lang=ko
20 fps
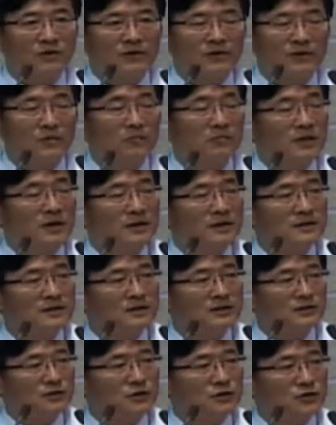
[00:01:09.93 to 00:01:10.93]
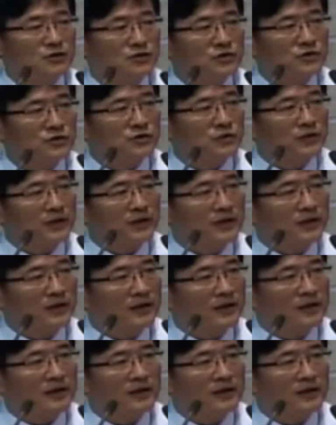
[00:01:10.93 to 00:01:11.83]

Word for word: 엄마는 그 여주인공의